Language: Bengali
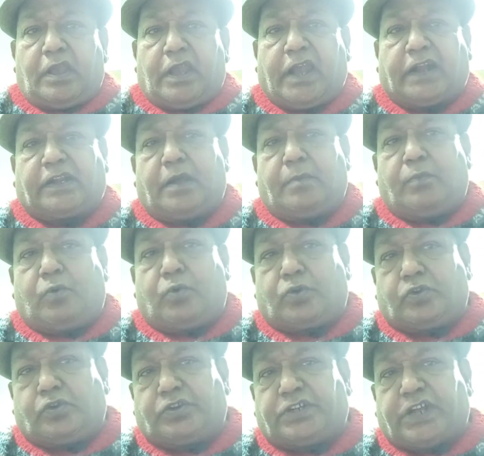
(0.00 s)
একটা
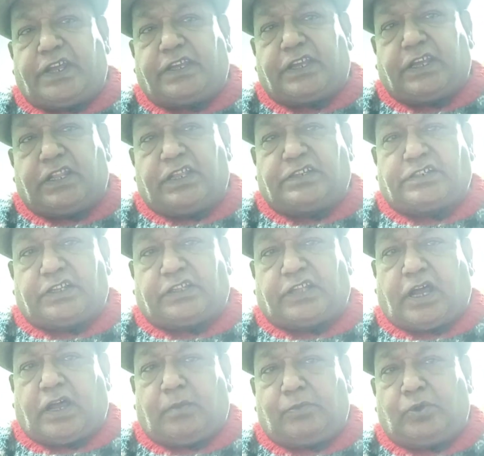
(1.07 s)
মোটর সাইকেল এসে
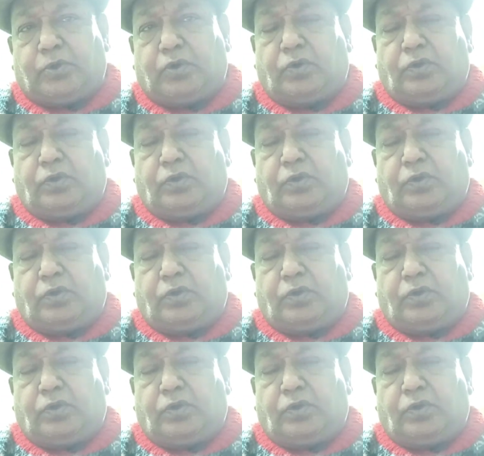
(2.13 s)
থামলো